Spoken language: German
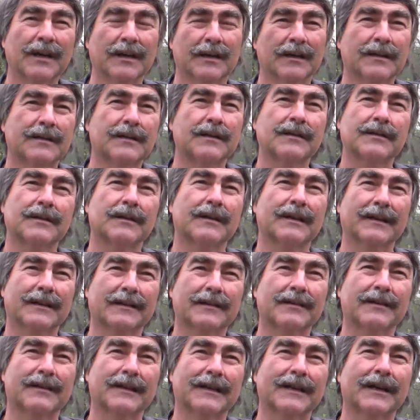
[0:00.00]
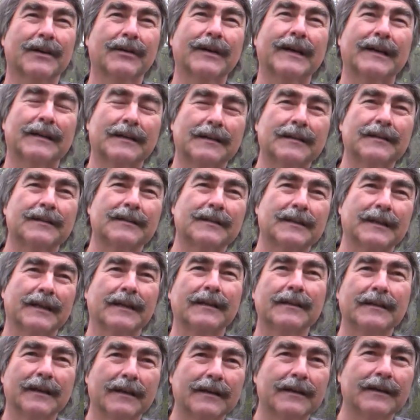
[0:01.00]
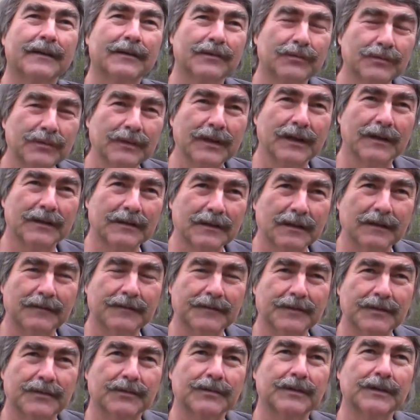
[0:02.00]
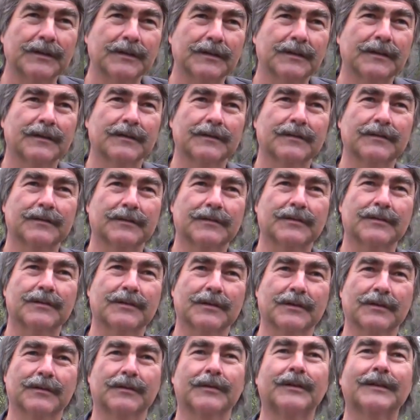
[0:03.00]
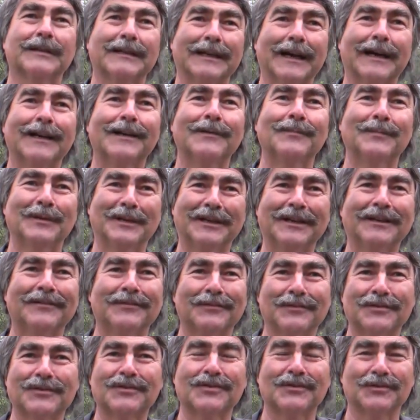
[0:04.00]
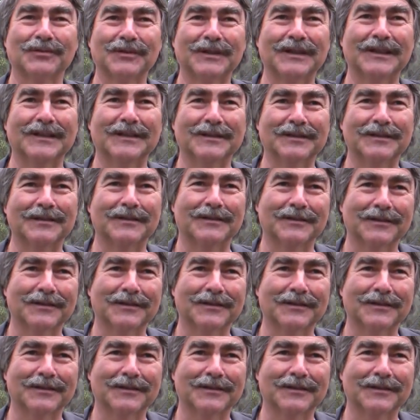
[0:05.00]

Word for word: Es ist also genau eigentlich das Gegenteil einer Hundeauslaufzone, die ja sozusagen neutrale Begegnung Verwaltungszone ist.